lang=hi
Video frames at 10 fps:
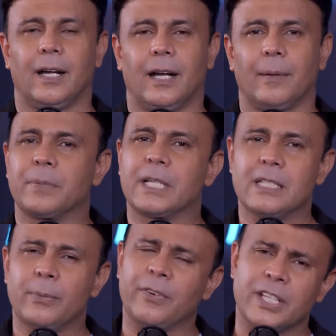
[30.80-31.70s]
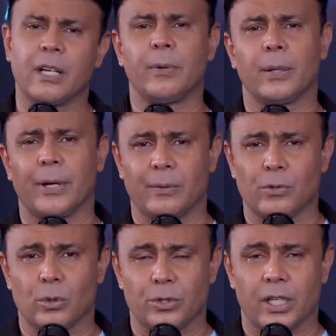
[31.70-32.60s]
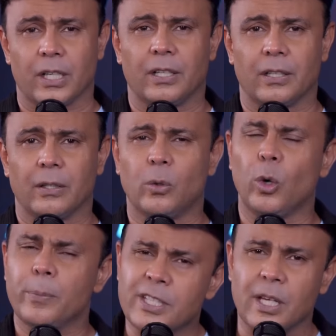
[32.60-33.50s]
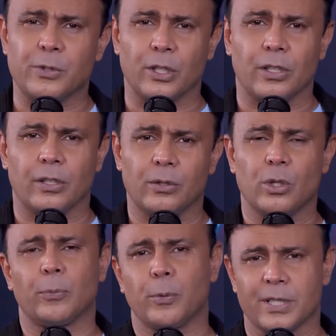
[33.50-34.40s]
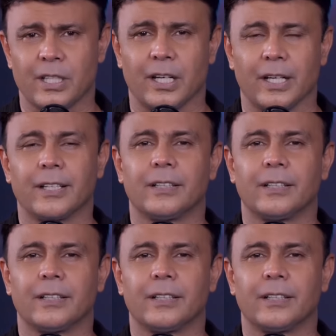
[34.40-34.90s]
आप किसी भी वेजिटेबल के बारे में सोचिए कोई भी सब्जी जो आपको पसंद आए